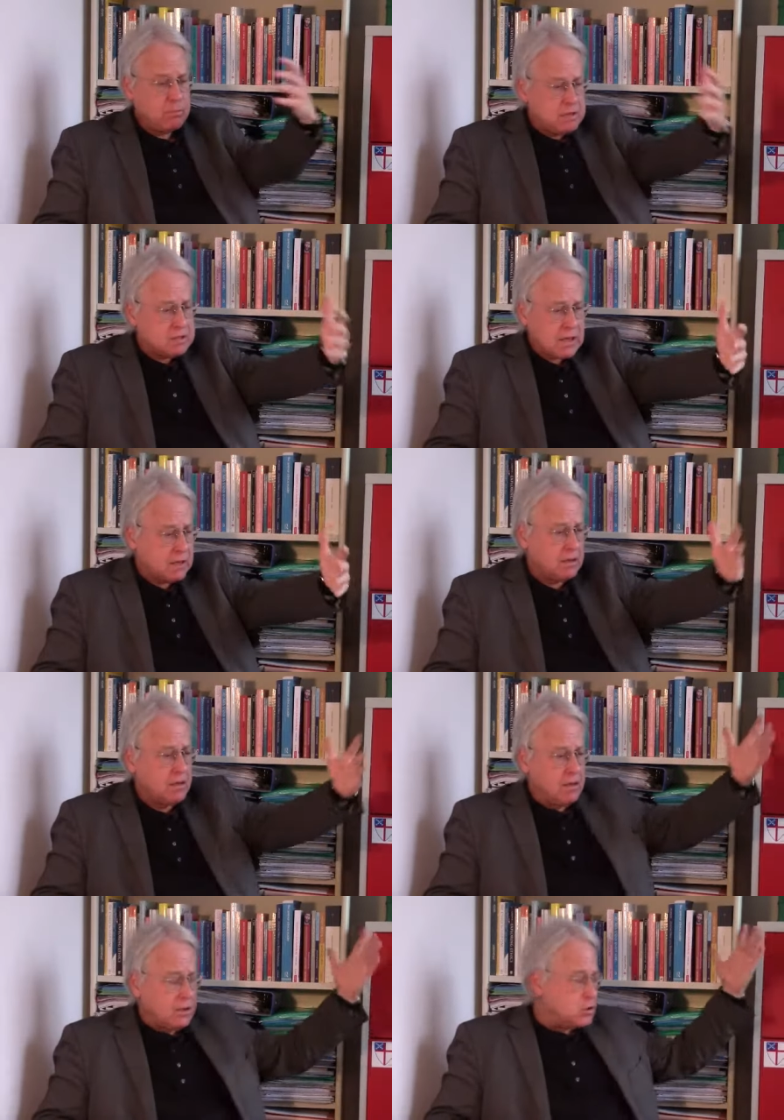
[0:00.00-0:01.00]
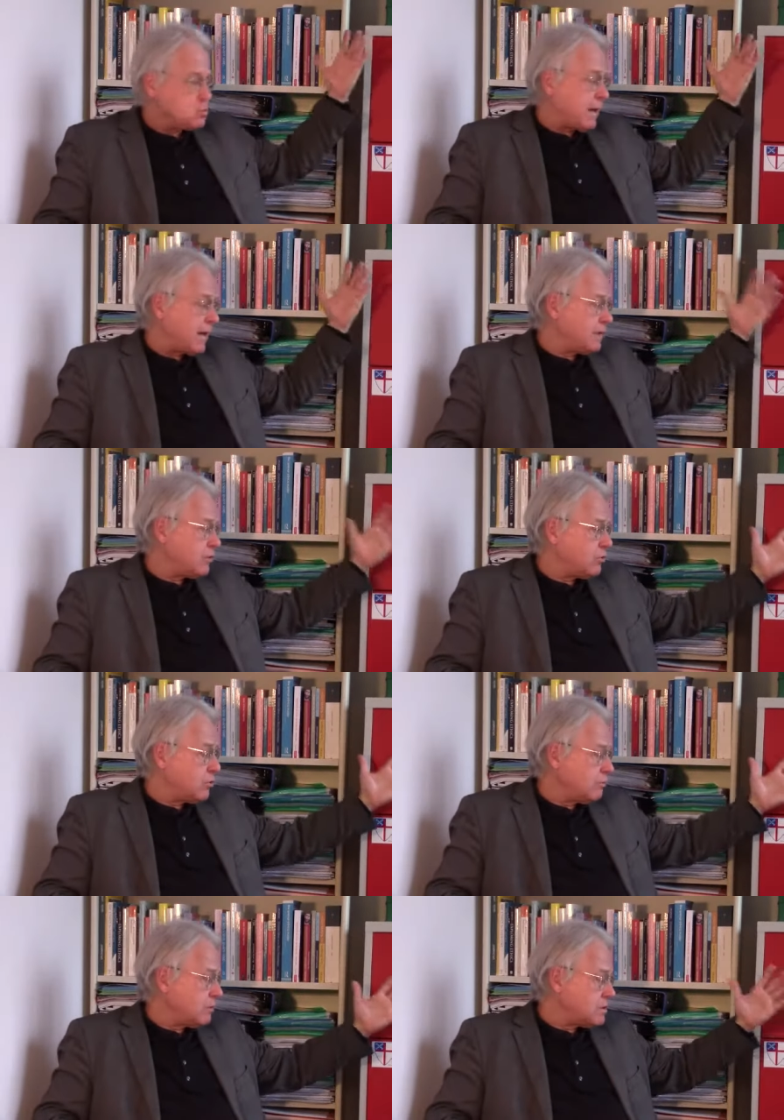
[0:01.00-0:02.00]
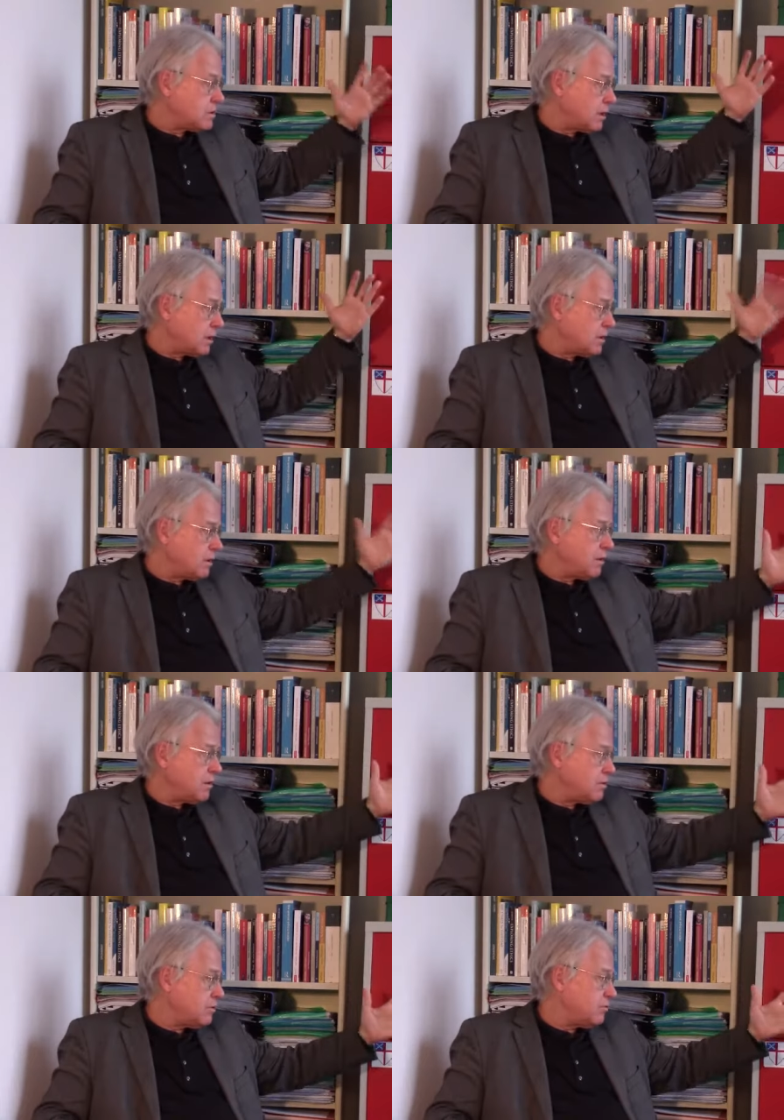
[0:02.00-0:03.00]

Bis dann in Spanien könnte man sagen, ja,